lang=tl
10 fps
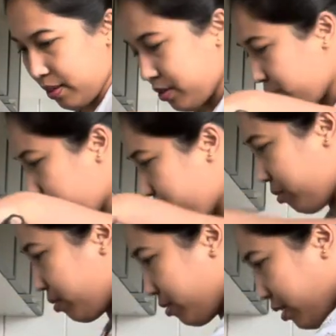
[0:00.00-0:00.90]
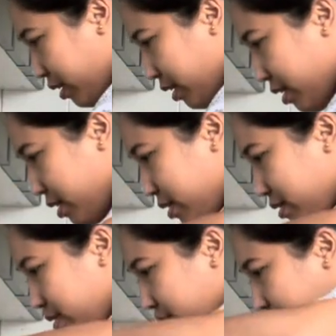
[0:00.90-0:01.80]
So, ayan.
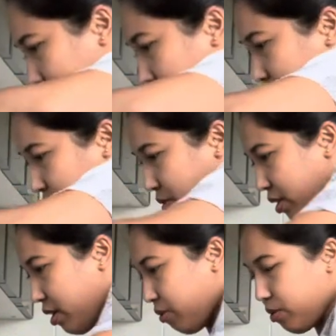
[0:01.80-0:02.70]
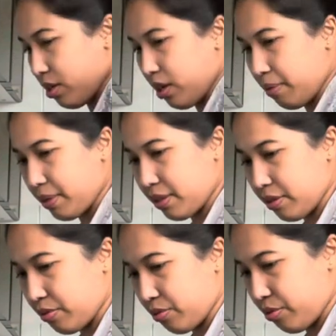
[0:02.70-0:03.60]
So, hindi na ako gagamit ng
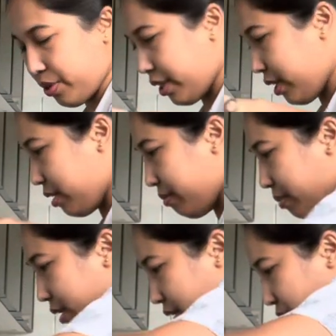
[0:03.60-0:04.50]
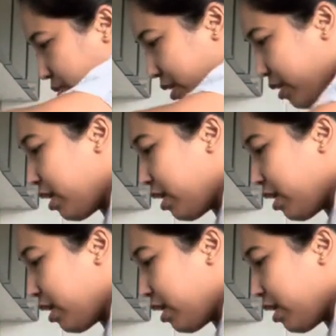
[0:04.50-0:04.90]
oil para yung